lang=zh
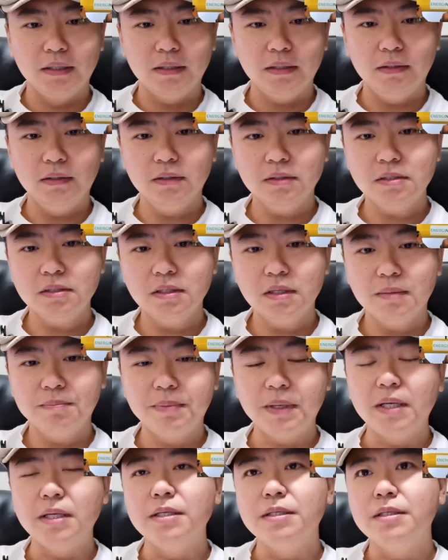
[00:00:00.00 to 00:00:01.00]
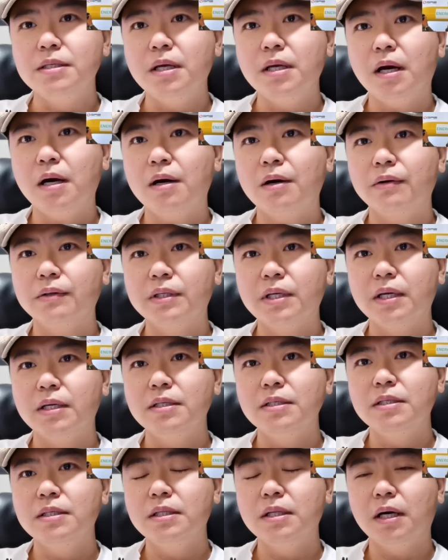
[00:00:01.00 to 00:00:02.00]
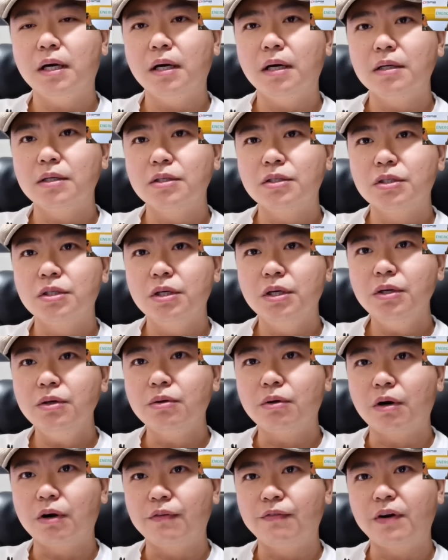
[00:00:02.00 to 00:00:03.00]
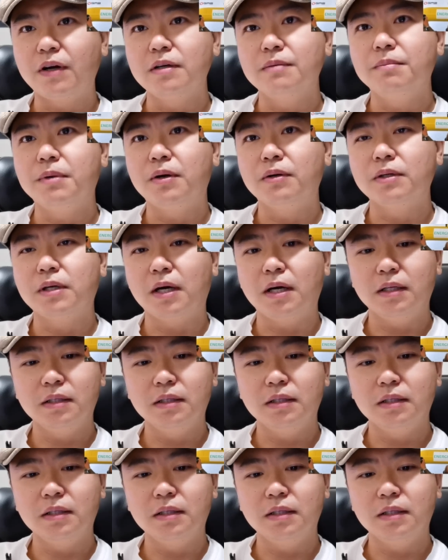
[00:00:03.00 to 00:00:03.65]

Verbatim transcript: 俄罗斯的北溪二号天然气呢，二十六号发生爆炸。